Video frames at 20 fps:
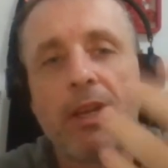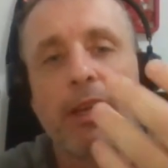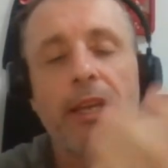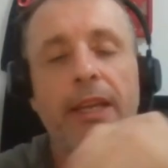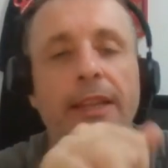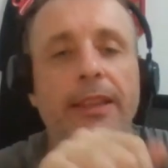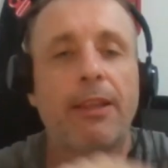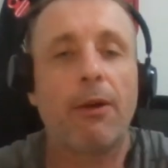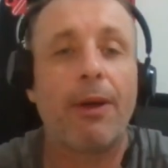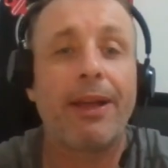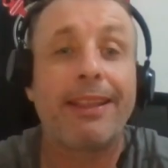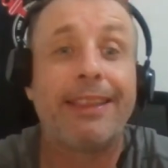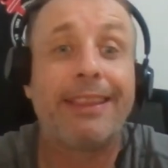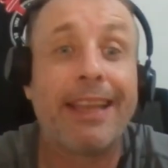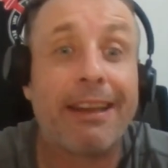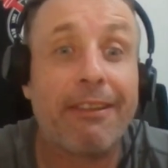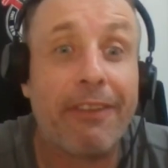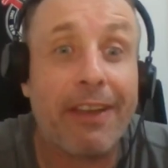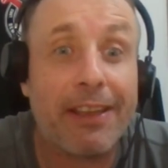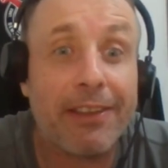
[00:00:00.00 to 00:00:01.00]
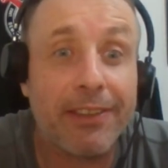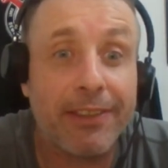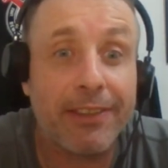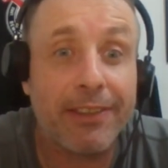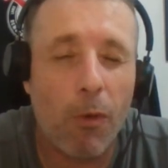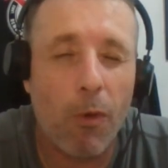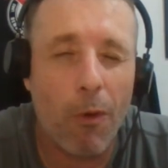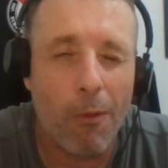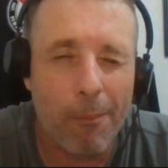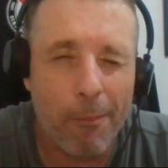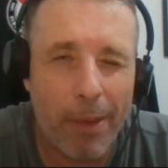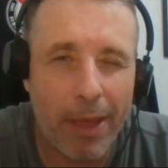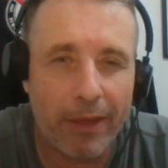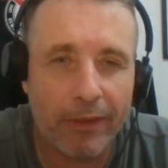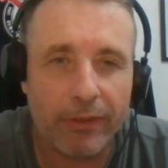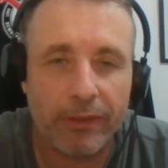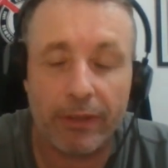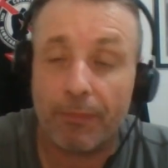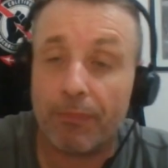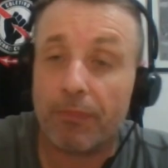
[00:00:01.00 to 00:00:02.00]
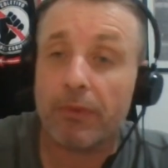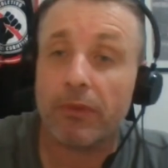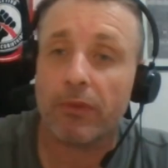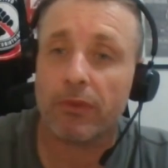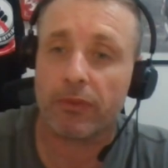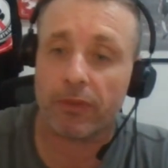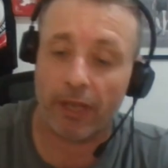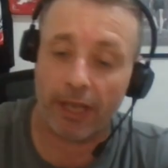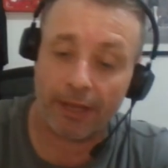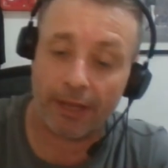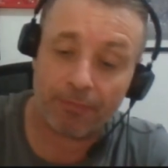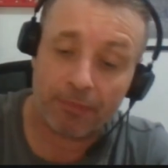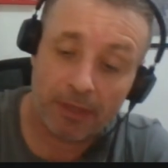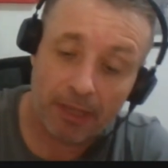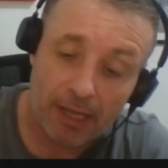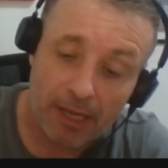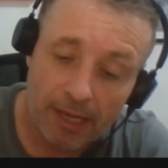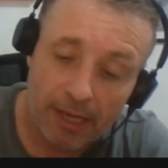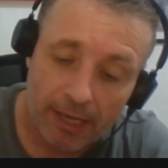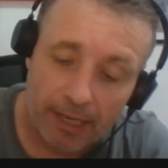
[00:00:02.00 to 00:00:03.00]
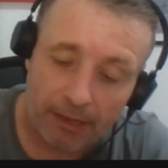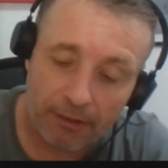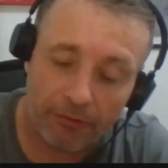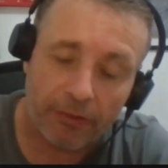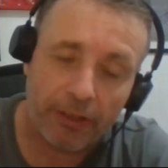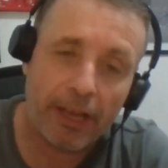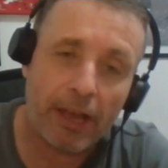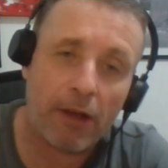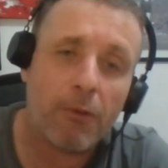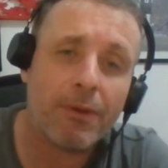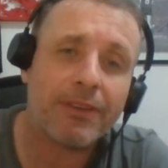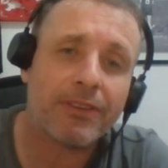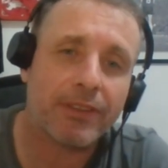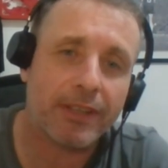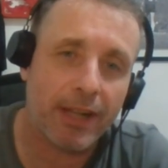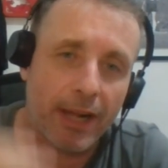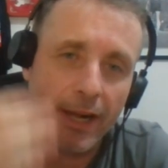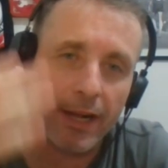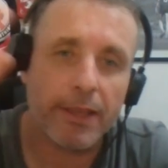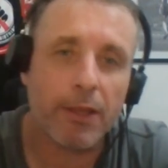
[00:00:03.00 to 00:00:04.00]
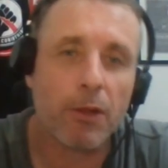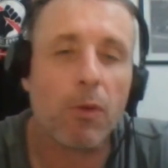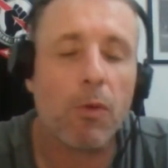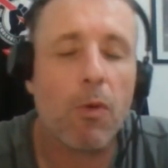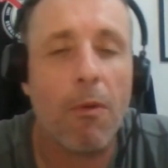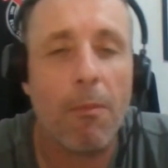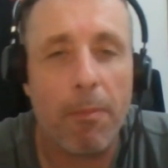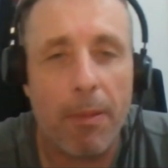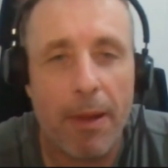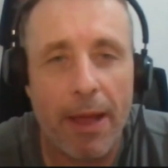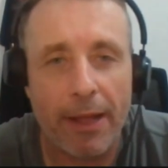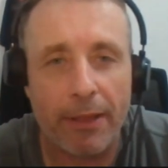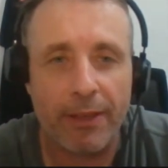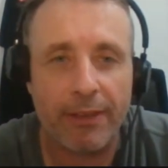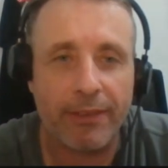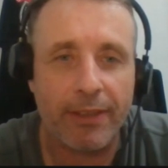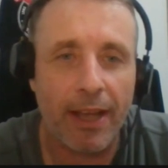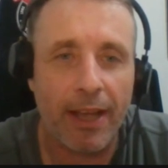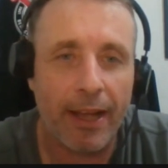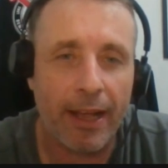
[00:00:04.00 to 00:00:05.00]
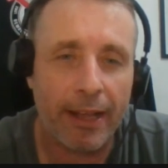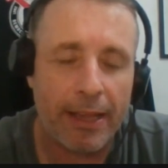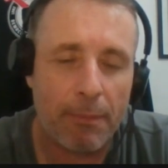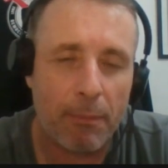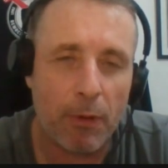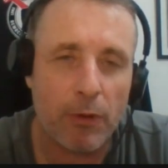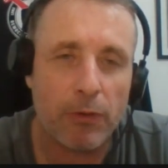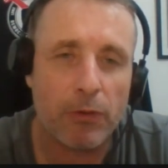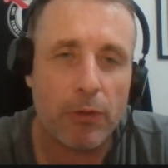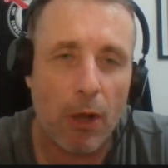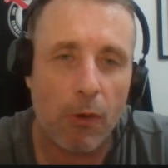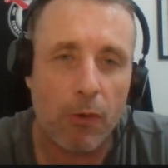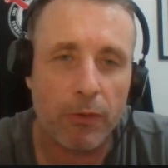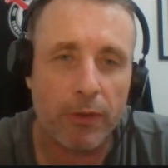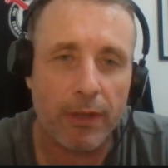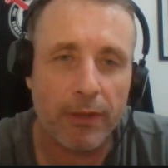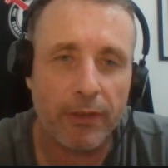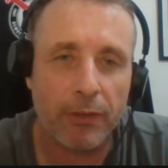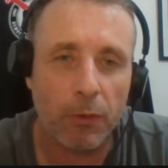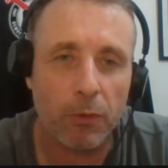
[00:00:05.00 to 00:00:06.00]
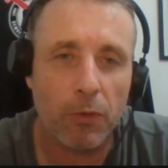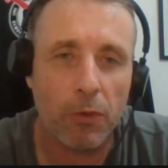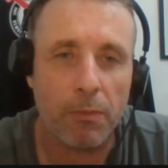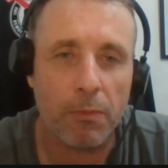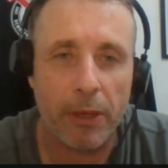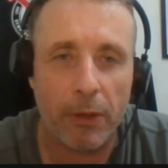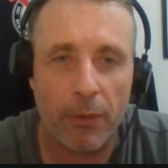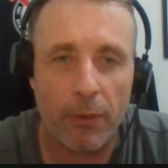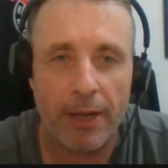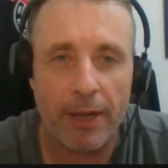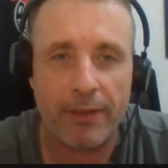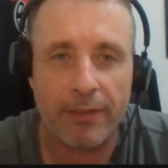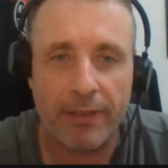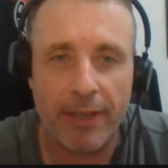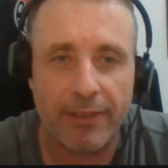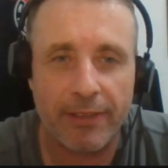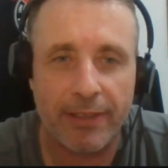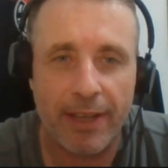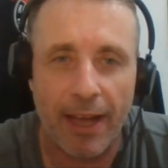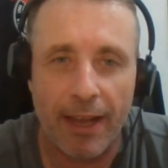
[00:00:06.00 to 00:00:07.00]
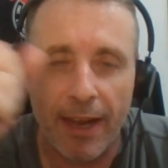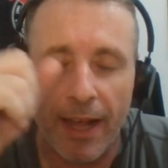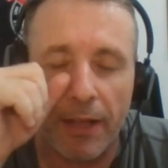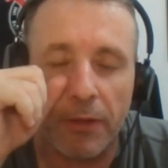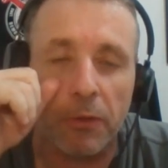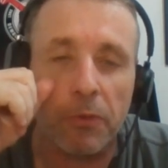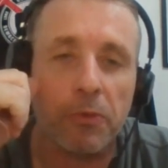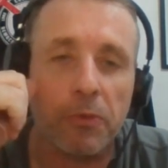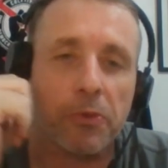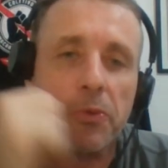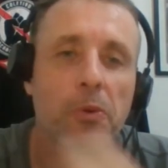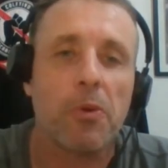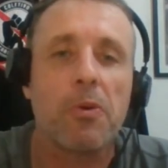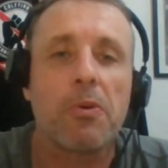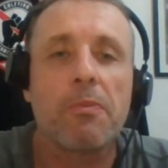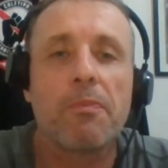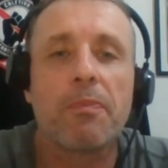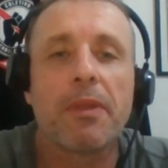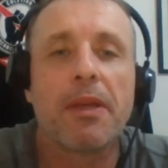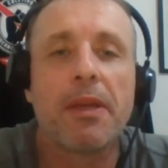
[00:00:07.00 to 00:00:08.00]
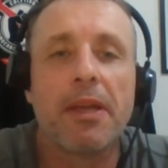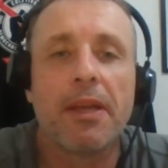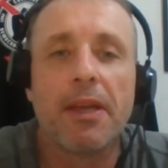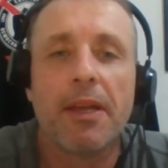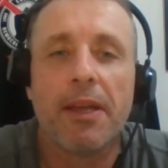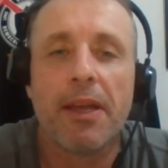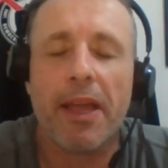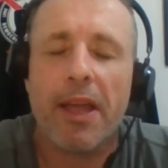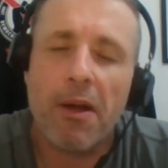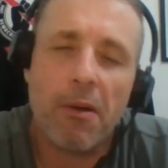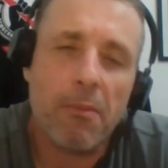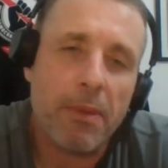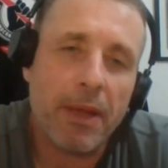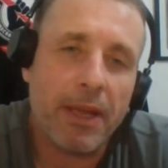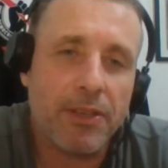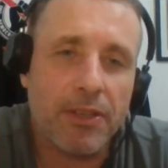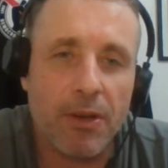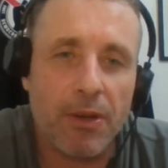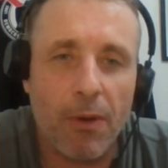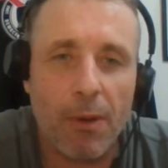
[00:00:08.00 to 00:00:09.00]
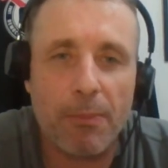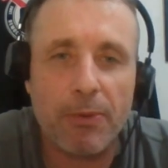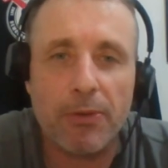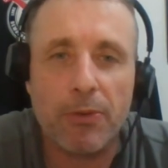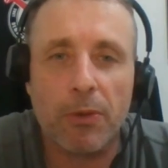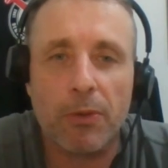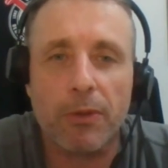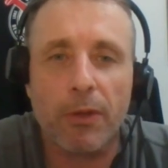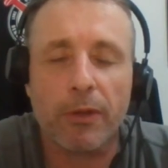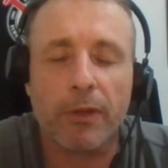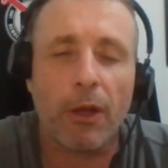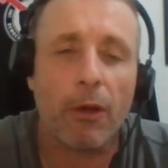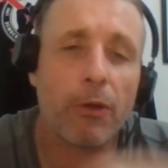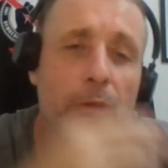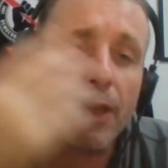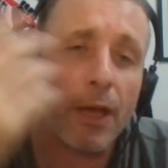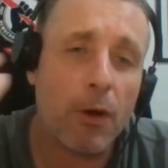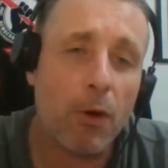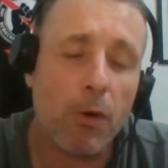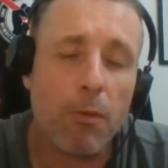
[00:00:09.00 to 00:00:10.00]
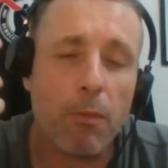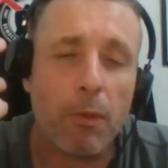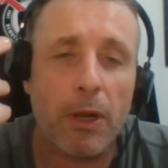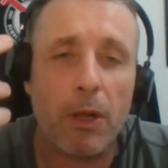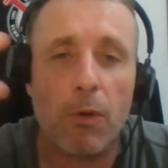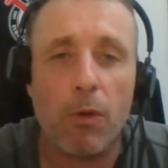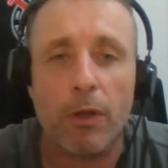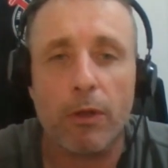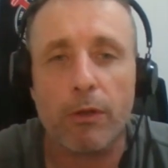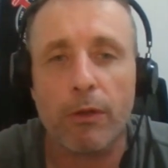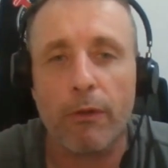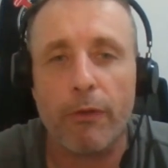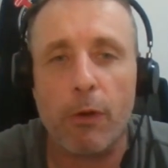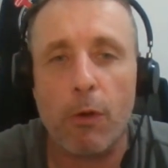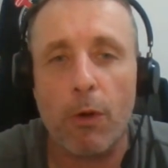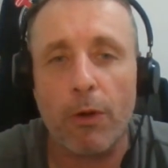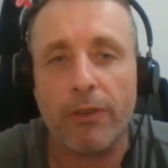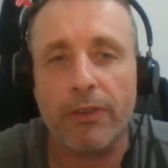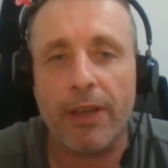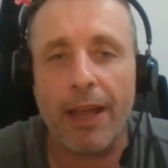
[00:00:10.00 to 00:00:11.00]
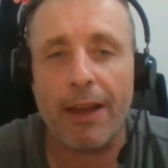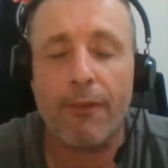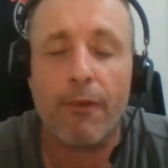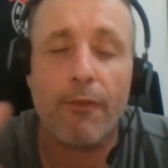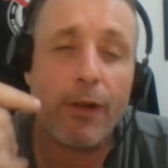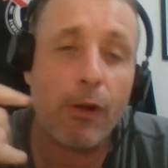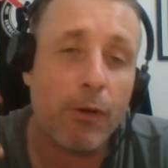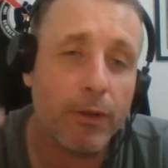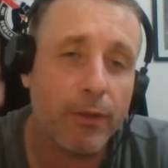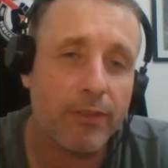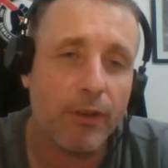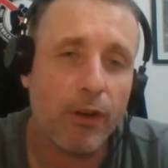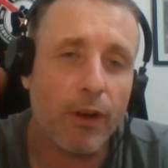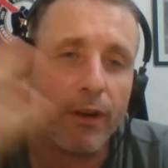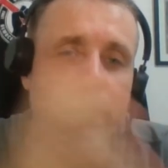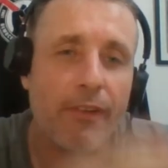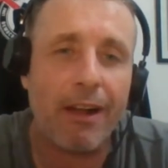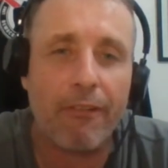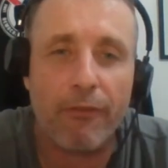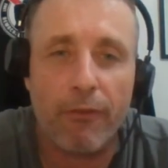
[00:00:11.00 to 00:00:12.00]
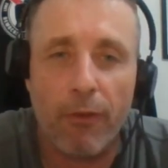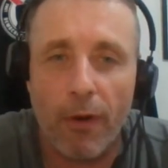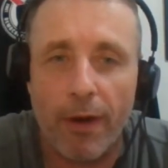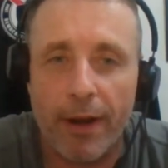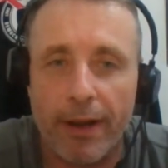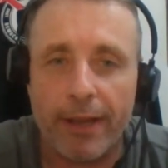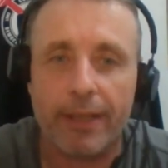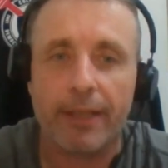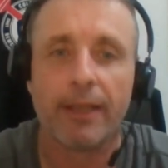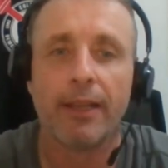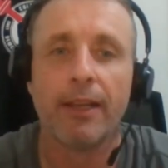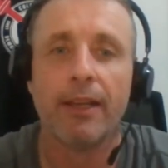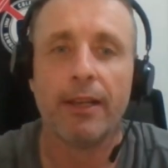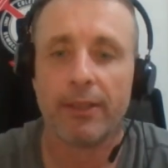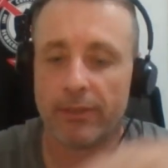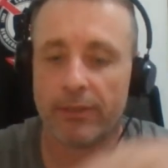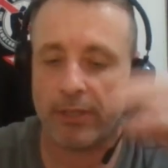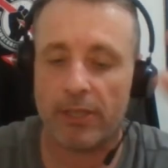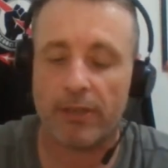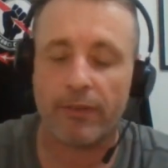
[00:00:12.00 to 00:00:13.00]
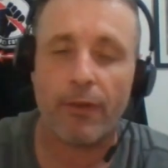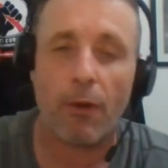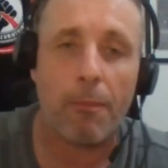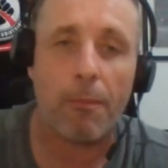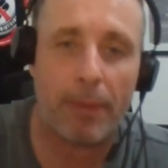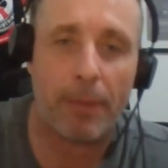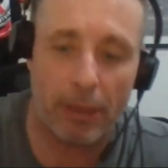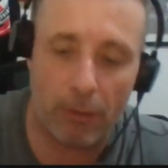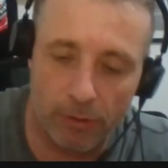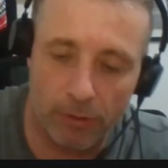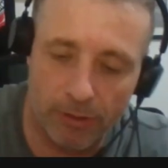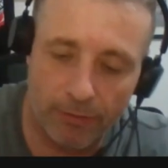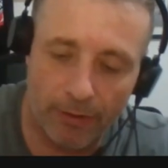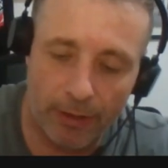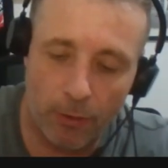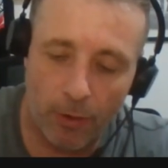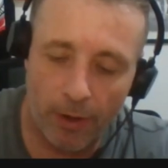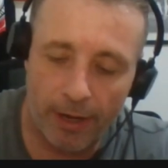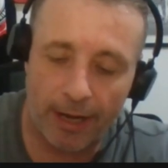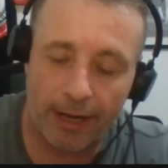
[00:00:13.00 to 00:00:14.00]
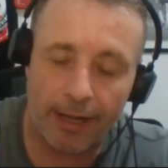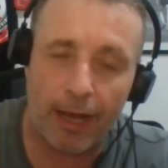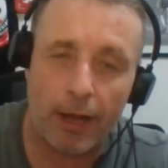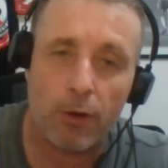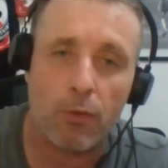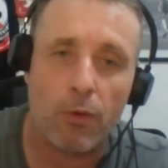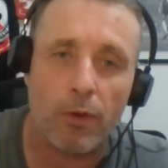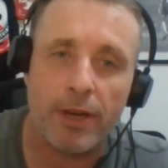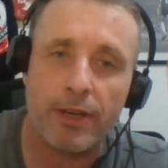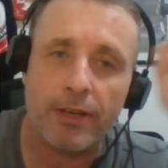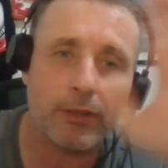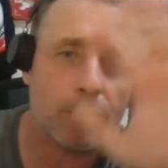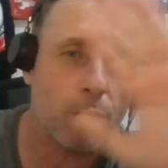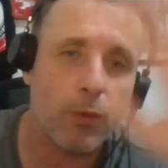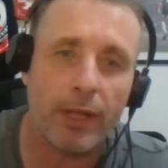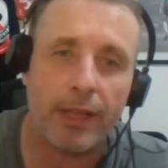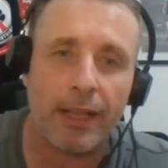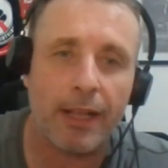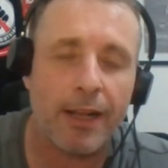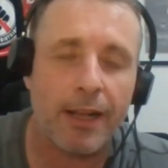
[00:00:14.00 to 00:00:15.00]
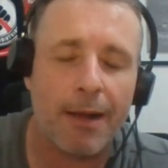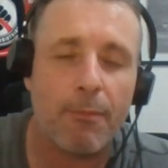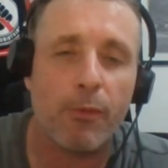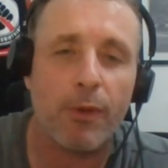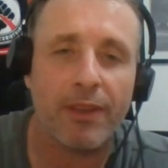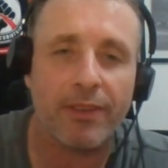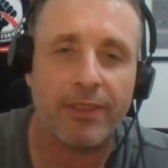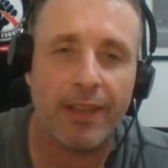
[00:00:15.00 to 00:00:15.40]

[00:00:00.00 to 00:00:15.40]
Então a intervenção compensa? Não sei. Enfim, é um escândalo completo. Essa... Depois do que aconteceu domingo, ele ser escalado no jogo, realmente é um absurdo total. E o Daronco, por enquanto, não ficou escalado. Vamos ver quantos jogos ele ficar fora, né? Se tiver um pingo de vergonha na cara, o Corinthians não entra em campo com esse